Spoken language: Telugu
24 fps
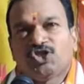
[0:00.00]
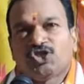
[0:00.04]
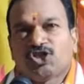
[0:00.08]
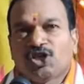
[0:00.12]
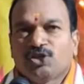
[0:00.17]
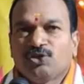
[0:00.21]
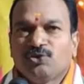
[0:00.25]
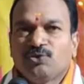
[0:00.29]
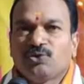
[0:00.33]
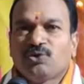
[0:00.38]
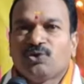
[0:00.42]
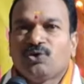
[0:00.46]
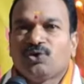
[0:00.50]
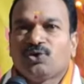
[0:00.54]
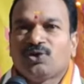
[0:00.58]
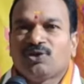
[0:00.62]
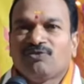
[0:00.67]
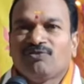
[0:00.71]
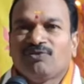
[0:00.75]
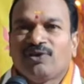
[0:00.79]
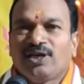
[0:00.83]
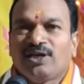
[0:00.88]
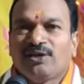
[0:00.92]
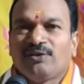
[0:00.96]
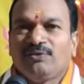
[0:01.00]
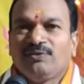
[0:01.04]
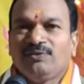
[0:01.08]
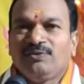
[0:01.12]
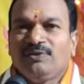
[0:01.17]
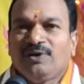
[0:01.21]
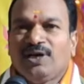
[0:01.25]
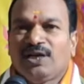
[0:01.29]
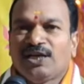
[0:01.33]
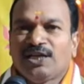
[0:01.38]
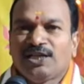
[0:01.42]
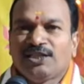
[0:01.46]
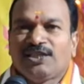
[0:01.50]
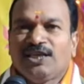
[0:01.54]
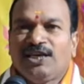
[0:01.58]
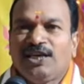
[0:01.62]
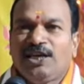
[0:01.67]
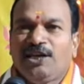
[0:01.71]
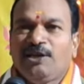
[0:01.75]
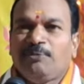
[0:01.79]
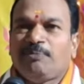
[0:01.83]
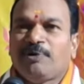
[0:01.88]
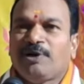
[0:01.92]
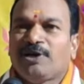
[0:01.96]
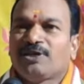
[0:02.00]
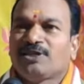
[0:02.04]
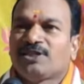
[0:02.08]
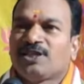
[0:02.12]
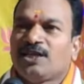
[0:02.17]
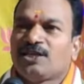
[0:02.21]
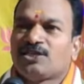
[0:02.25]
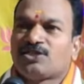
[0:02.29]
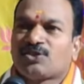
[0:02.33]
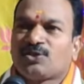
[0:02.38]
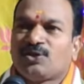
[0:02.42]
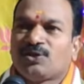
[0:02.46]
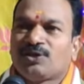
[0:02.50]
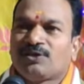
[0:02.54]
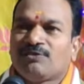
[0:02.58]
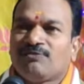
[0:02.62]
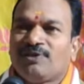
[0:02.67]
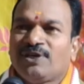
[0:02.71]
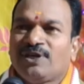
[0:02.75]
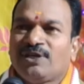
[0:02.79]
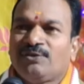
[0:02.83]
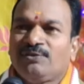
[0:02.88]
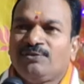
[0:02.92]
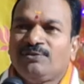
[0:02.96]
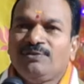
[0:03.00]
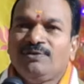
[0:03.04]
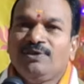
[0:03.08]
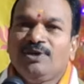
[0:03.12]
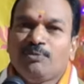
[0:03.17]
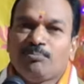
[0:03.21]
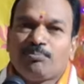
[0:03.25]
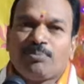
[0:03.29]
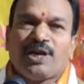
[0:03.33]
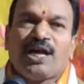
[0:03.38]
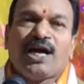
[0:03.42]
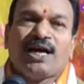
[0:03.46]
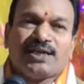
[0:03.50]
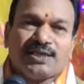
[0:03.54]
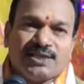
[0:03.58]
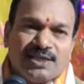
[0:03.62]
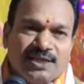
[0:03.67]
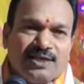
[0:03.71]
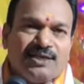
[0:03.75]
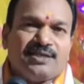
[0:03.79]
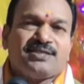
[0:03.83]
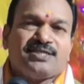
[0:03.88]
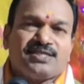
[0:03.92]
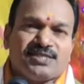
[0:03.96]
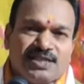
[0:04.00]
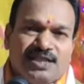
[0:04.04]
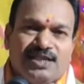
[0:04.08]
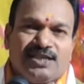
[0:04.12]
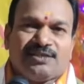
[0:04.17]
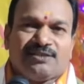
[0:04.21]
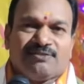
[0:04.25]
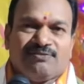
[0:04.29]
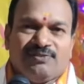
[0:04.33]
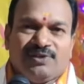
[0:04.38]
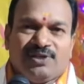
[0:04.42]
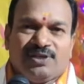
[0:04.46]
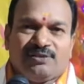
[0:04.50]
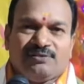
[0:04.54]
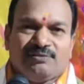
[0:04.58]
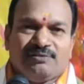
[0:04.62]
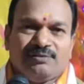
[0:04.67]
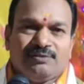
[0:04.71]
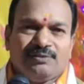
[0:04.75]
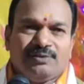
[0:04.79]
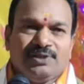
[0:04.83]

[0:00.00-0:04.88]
చదువుకోవటం వేరు అంటే థియరీ పాట తెలుసుకోవటం వేరు ప్రాక్టికల్స్ చేయటం వేరు